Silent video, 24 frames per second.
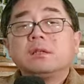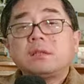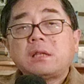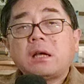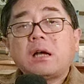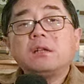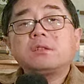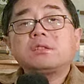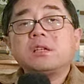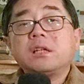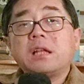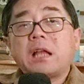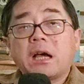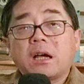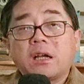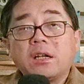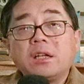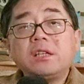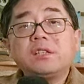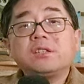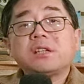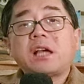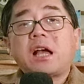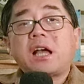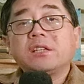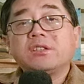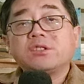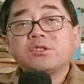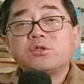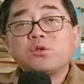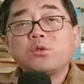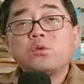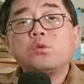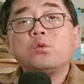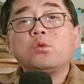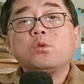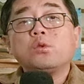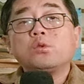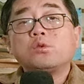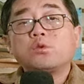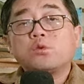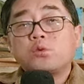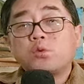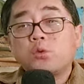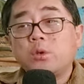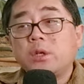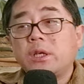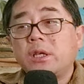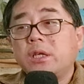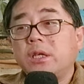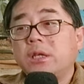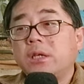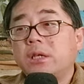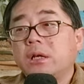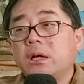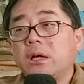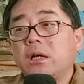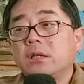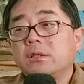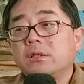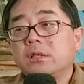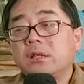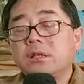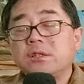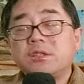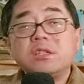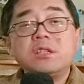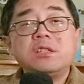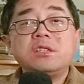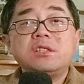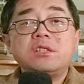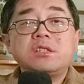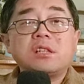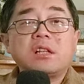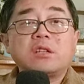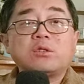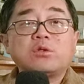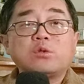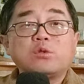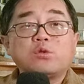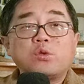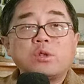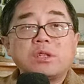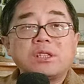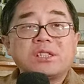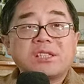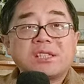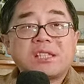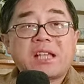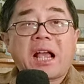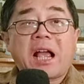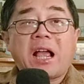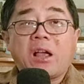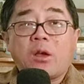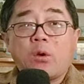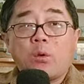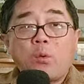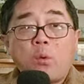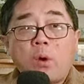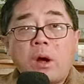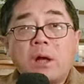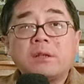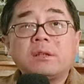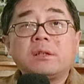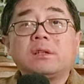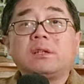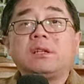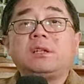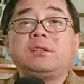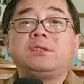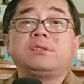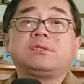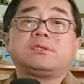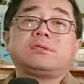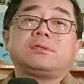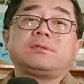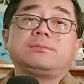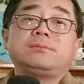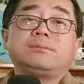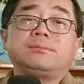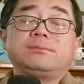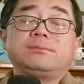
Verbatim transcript: 当然，这两个例子还是中国最啊这个经济当中最闪光的例子。